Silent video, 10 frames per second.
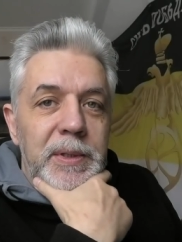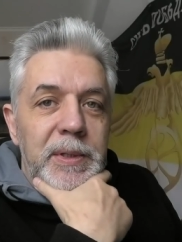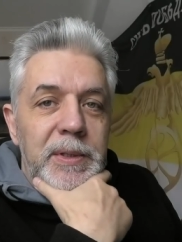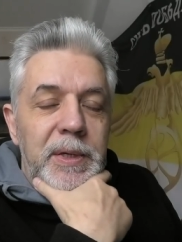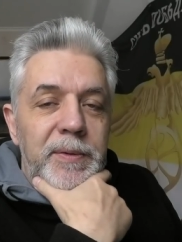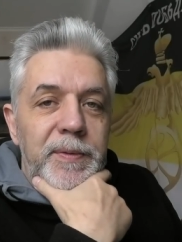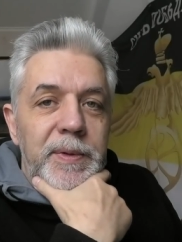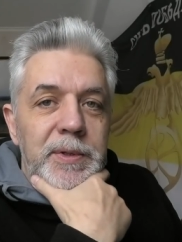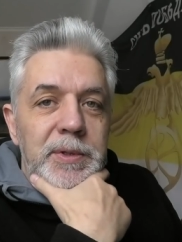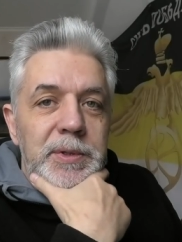а там
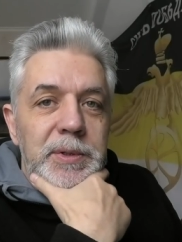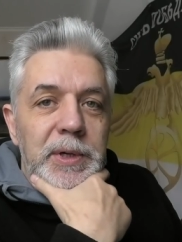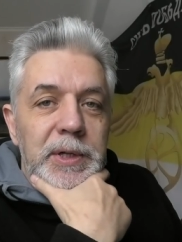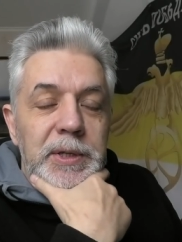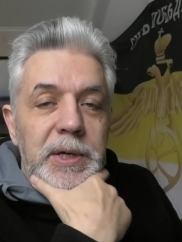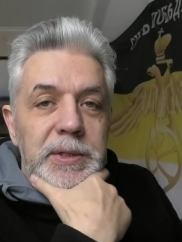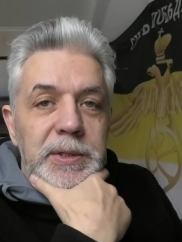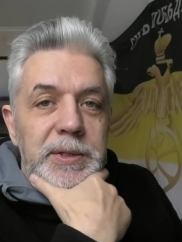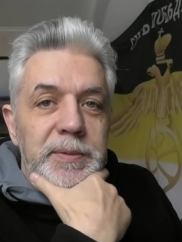ведь откаты до